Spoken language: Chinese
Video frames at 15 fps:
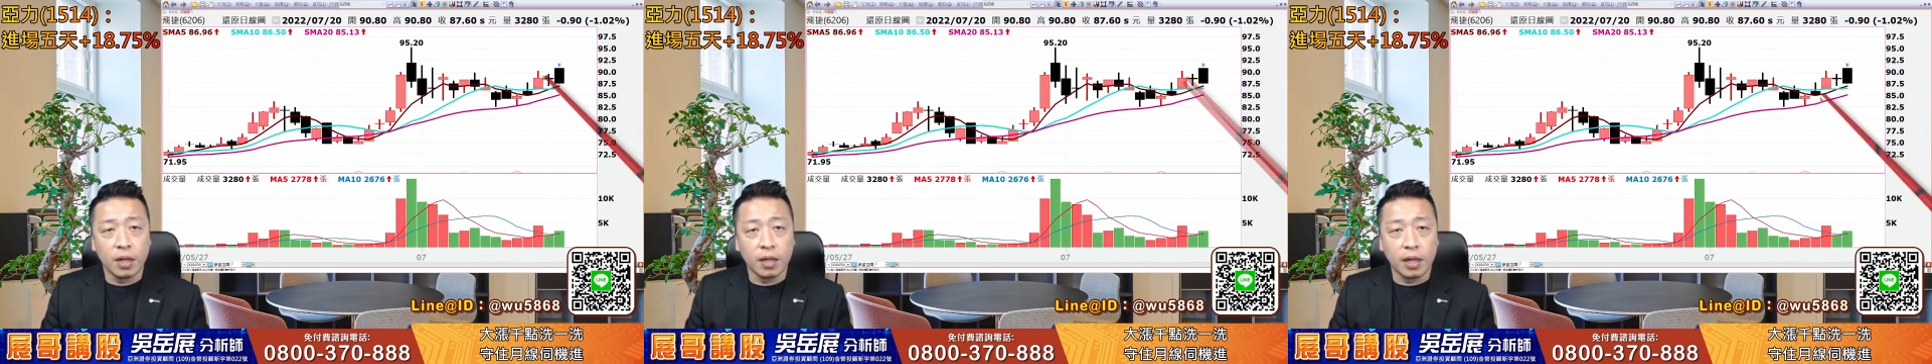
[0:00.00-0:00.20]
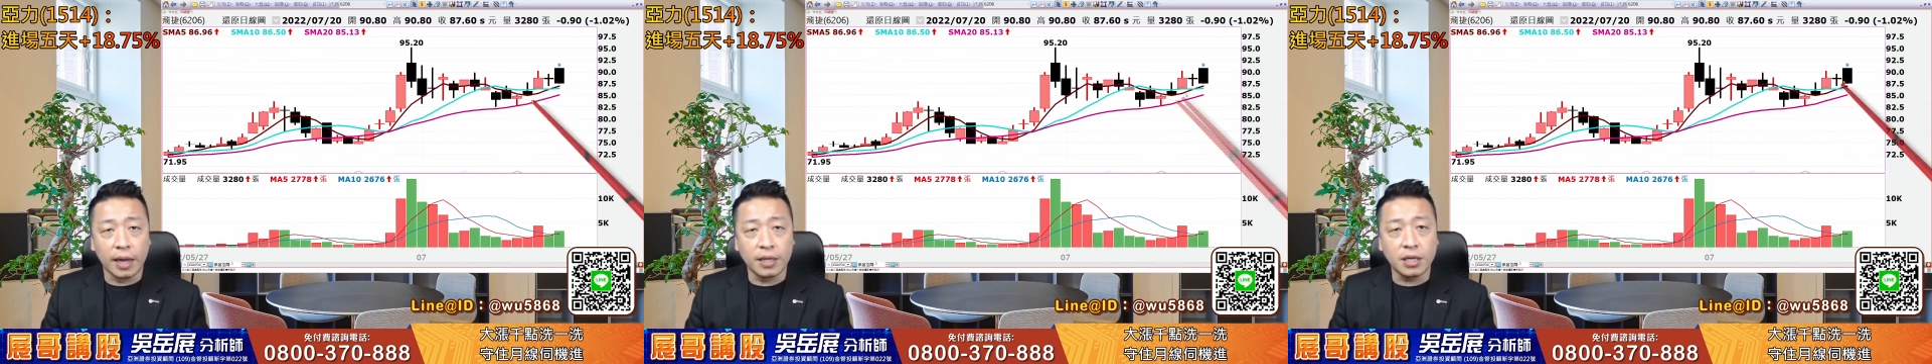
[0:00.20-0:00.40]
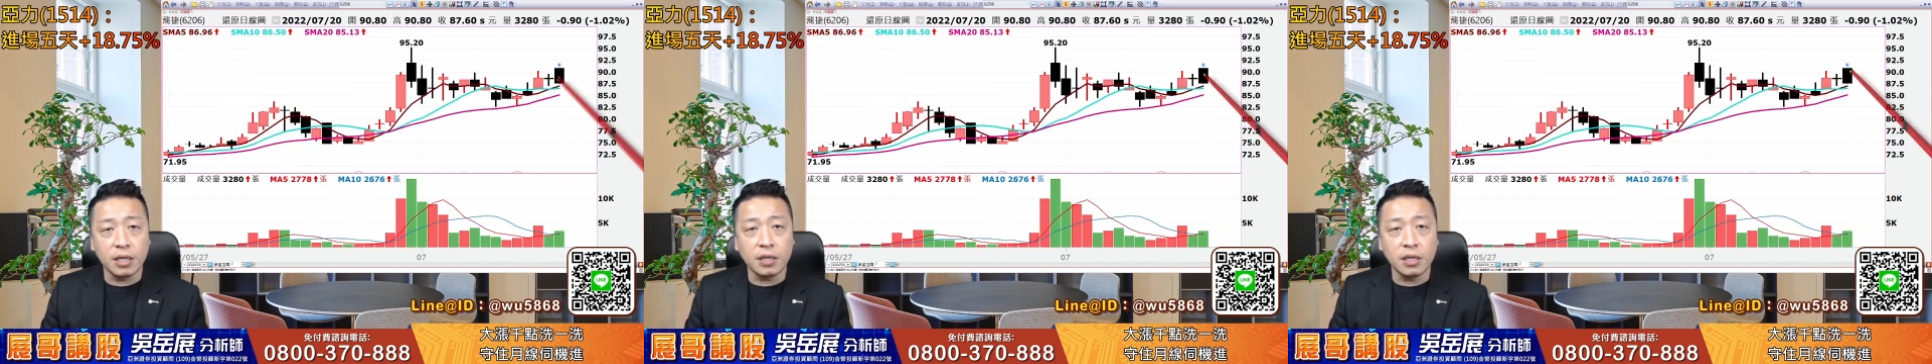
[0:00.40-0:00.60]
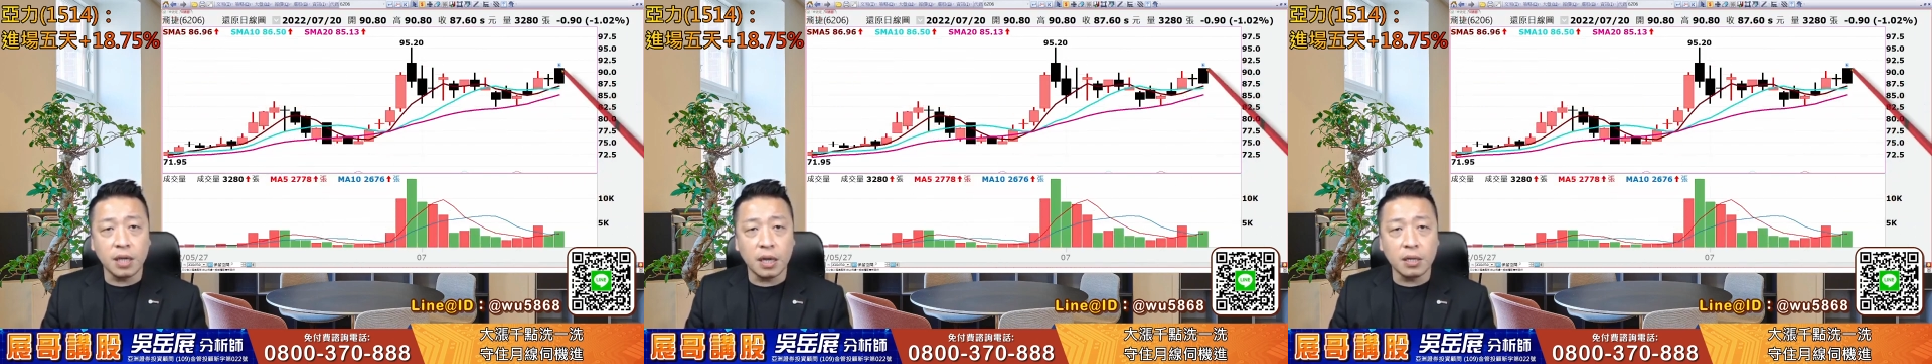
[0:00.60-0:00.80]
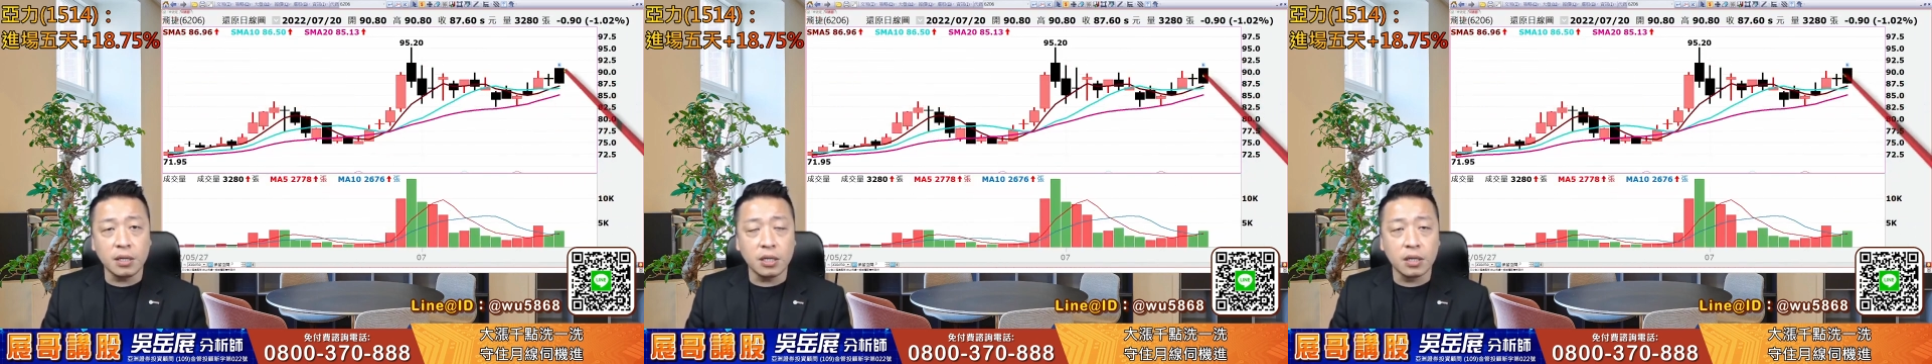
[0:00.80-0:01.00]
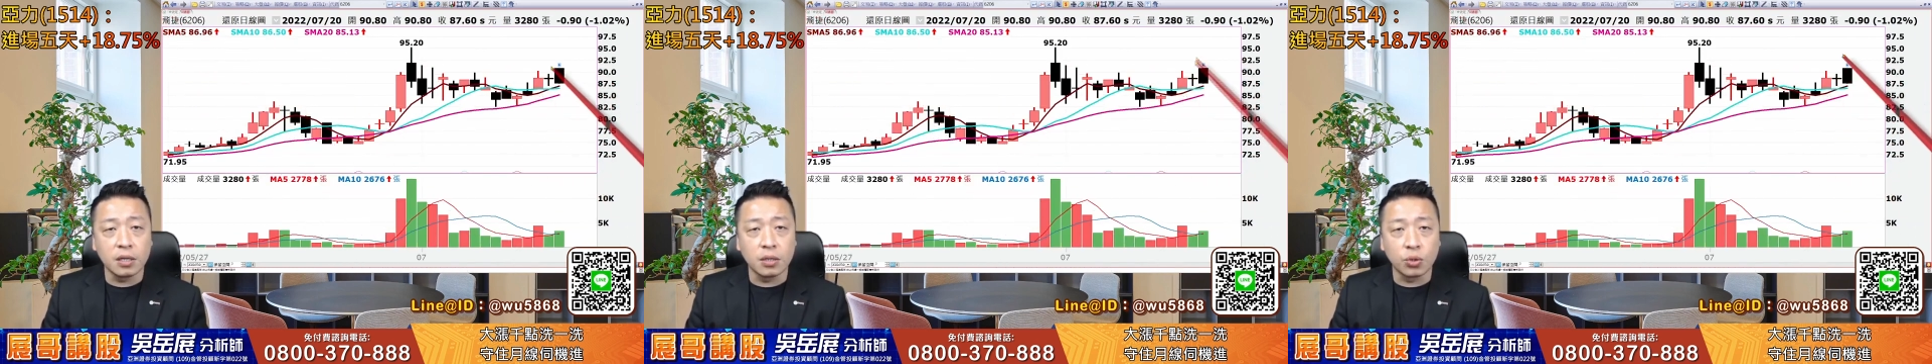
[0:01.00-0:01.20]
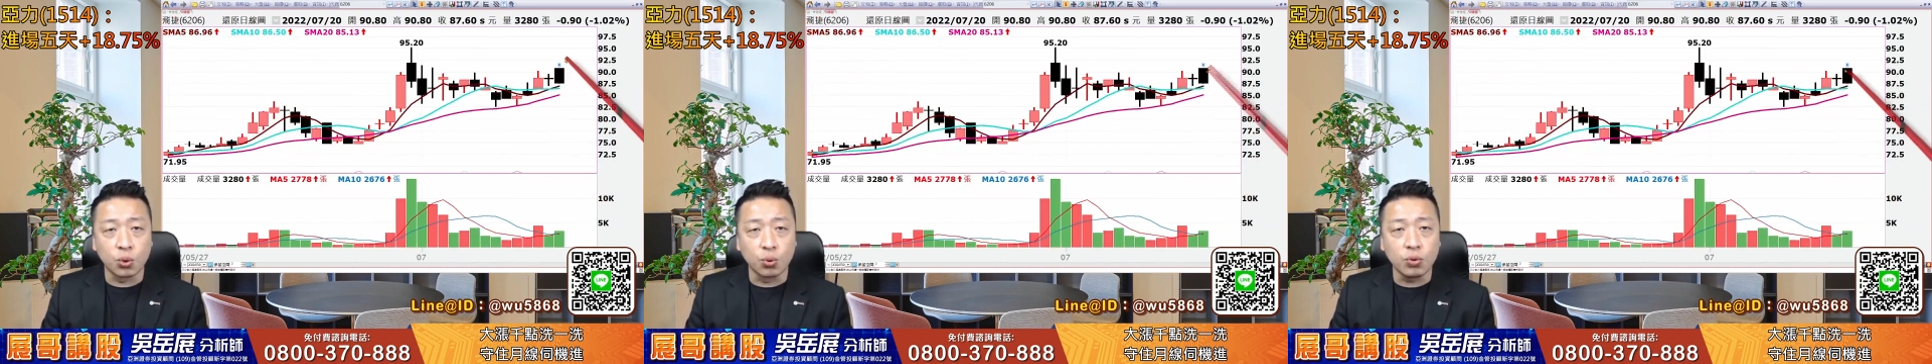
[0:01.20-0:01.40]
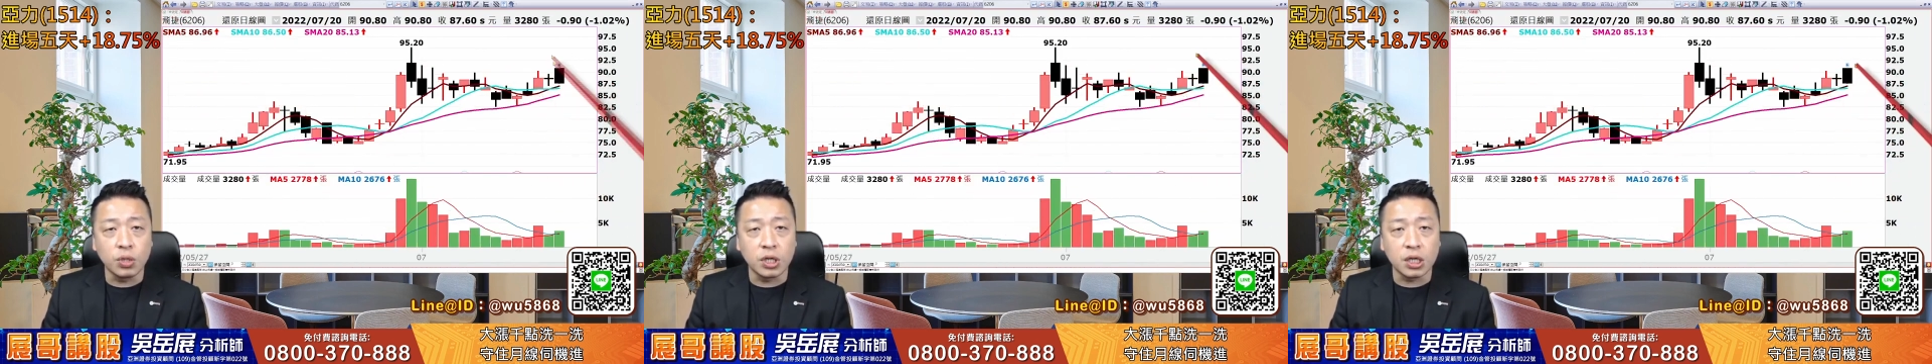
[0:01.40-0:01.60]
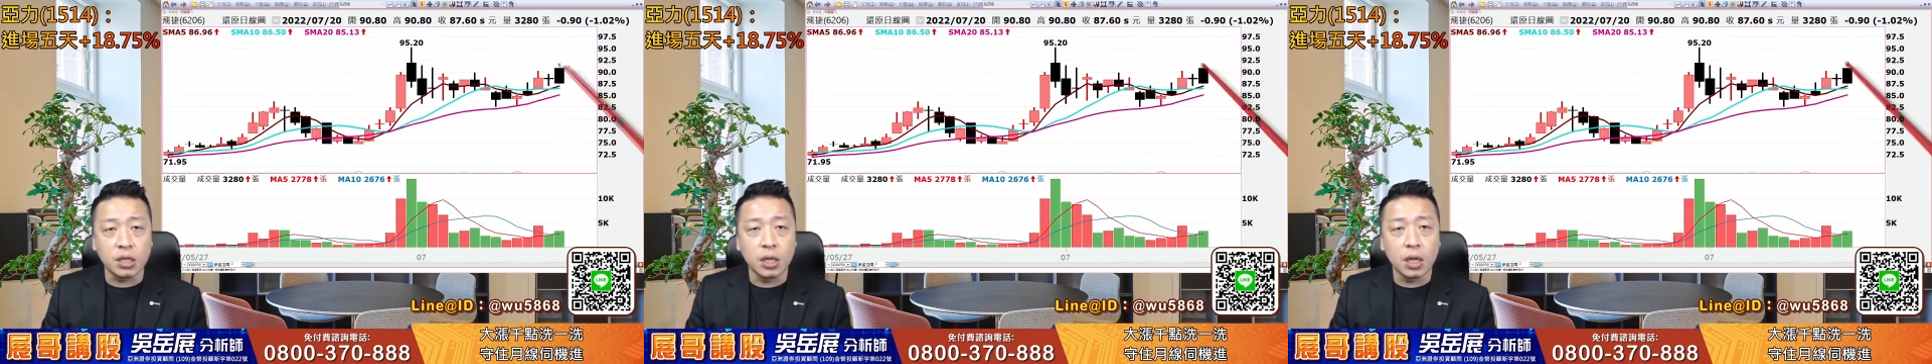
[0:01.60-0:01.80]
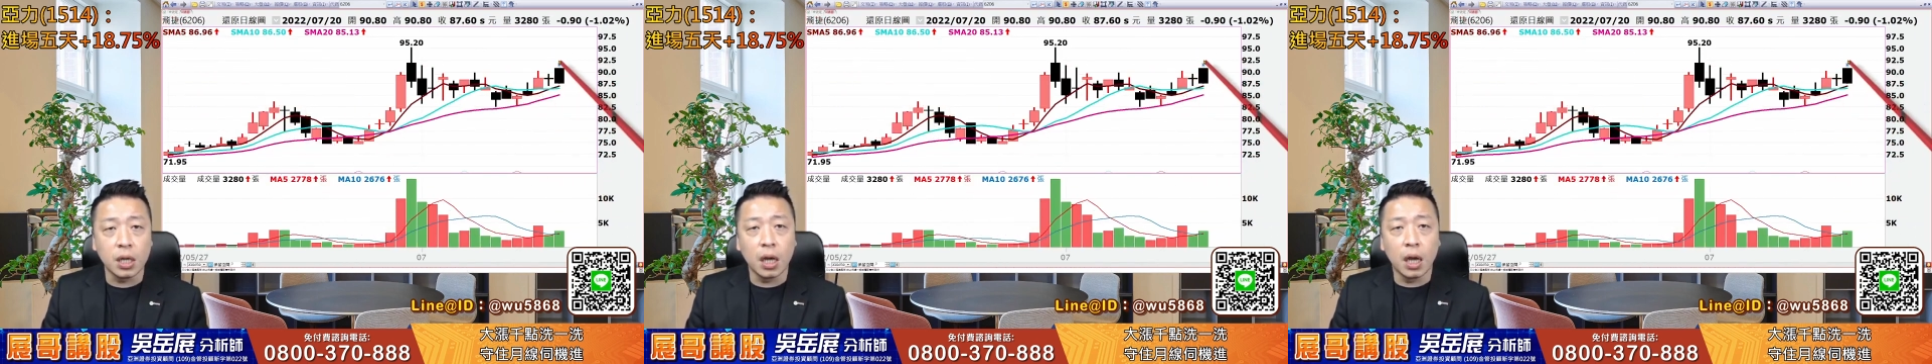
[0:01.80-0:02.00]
来今天是除息，